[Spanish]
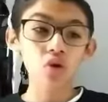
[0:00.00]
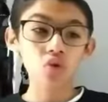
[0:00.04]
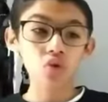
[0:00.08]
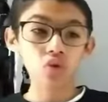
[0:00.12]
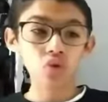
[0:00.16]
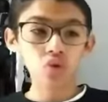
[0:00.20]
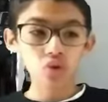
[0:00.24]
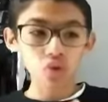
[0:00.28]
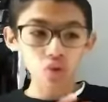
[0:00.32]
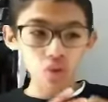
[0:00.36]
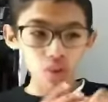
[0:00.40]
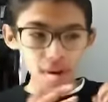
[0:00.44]

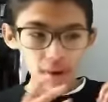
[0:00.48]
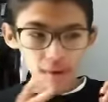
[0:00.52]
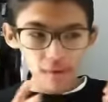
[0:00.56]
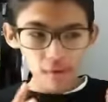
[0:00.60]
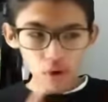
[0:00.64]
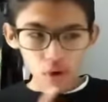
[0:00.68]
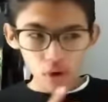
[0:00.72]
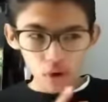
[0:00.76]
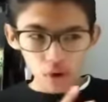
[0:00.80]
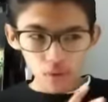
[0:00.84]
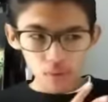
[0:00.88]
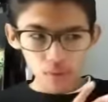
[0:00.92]
un
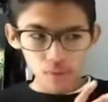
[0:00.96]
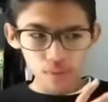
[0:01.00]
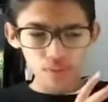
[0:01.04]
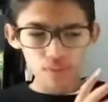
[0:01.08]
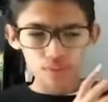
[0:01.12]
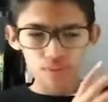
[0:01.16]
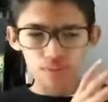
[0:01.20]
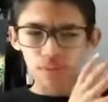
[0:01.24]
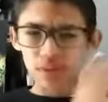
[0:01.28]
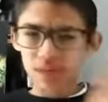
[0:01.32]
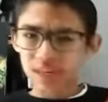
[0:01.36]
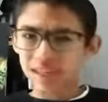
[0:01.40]
nuevo
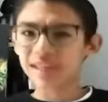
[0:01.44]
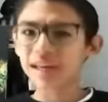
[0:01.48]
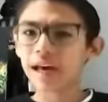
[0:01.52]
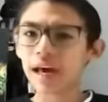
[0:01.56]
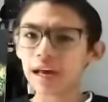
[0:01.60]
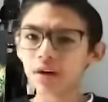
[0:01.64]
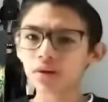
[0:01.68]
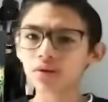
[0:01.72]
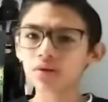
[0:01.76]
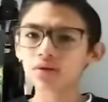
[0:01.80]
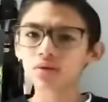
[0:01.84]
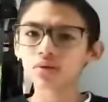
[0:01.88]

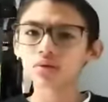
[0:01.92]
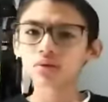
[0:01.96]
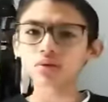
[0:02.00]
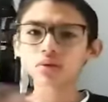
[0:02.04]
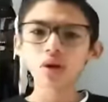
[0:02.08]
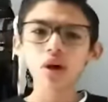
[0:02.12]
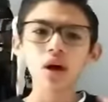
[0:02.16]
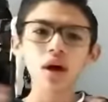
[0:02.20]
villano,